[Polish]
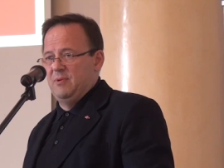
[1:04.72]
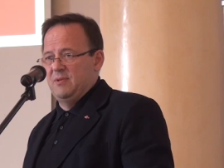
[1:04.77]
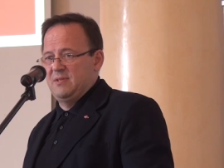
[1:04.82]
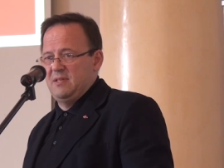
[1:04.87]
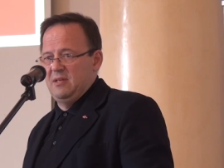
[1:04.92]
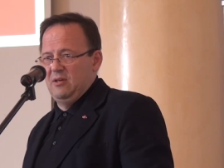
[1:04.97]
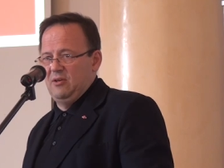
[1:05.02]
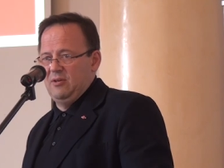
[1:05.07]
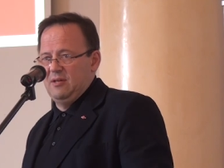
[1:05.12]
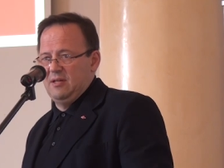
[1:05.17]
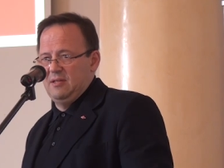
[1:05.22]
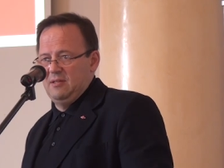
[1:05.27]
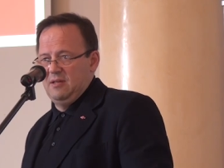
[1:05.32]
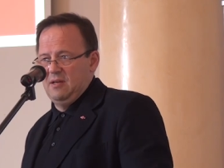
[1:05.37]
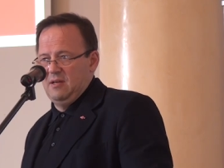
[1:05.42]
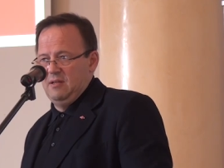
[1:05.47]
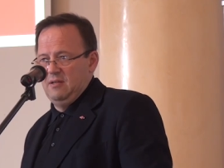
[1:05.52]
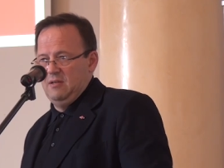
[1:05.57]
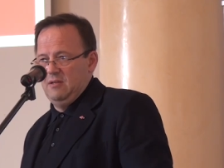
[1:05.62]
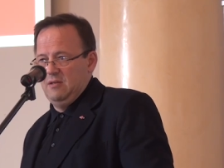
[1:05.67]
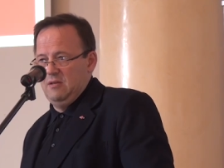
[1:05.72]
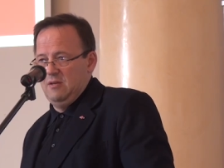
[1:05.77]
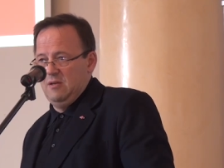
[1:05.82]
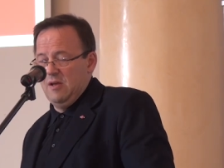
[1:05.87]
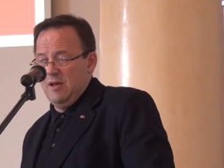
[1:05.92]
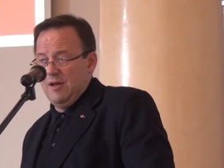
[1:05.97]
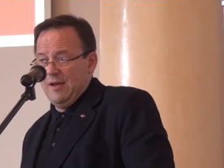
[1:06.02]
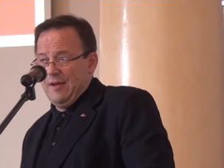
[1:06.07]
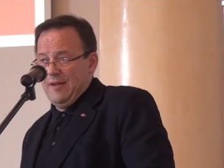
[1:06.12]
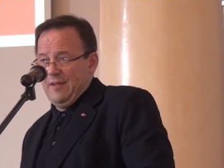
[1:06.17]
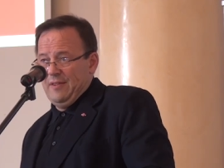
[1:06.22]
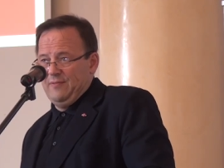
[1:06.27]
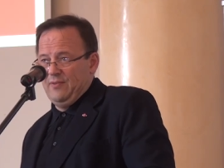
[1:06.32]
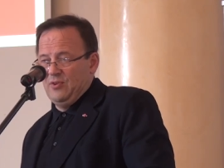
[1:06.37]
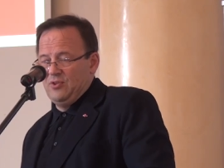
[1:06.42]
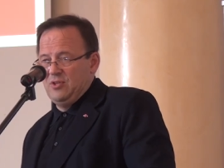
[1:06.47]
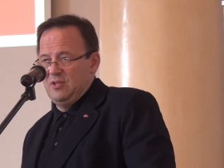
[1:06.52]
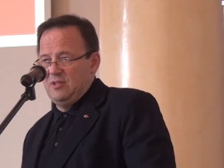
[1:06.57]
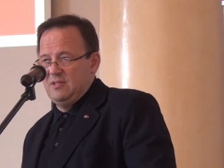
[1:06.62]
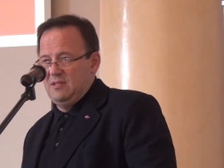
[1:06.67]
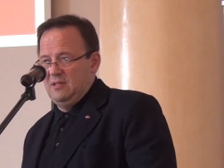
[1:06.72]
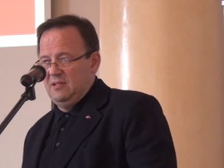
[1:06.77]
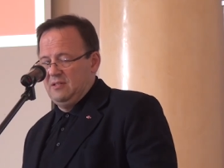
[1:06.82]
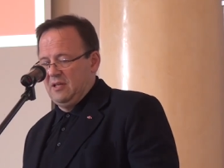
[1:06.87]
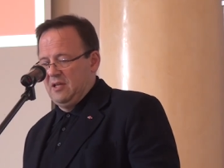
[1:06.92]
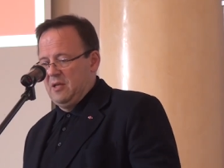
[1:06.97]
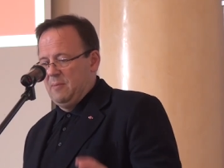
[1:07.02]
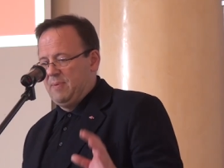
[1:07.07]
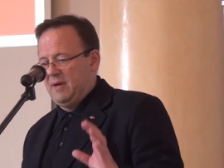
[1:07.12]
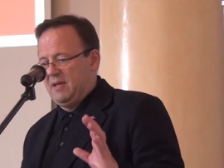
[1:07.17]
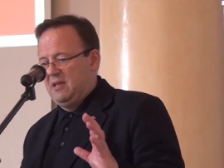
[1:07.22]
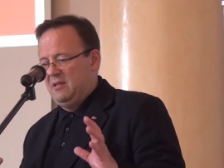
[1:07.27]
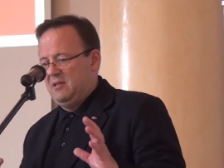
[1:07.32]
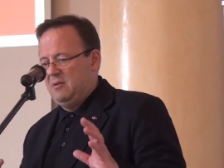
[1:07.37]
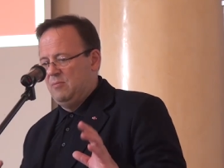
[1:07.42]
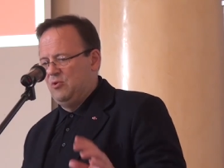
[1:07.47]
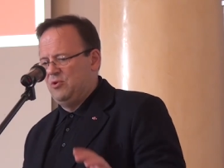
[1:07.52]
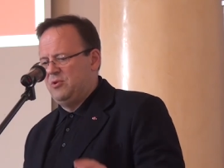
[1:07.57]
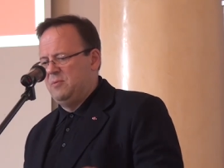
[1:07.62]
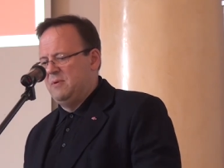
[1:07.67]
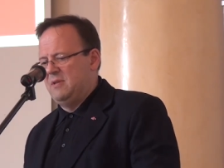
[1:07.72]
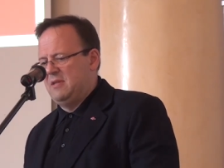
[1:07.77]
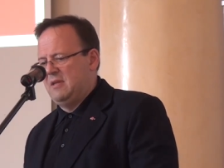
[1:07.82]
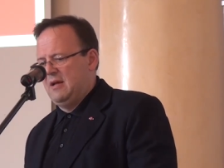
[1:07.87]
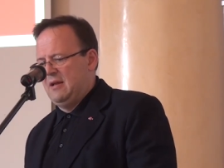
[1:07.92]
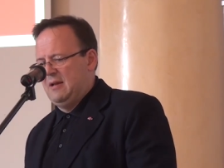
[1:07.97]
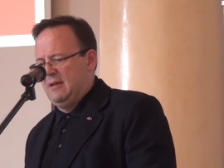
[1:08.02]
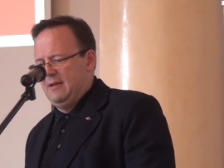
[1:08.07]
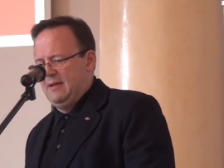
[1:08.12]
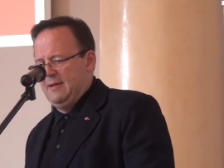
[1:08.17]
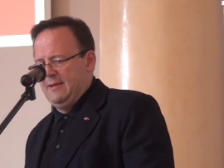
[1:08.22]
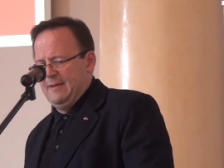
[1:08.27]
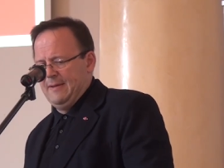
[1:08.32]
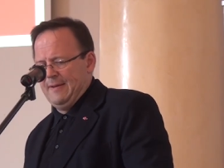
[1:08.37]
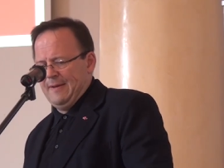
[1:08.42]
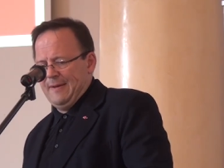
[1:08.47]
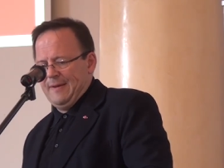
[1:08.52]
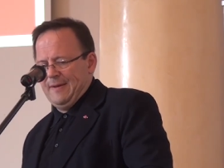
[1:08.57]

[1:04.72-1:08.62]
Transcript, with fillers: Polskiego Radia i tworzyć z nich takie pakiety multimedialne,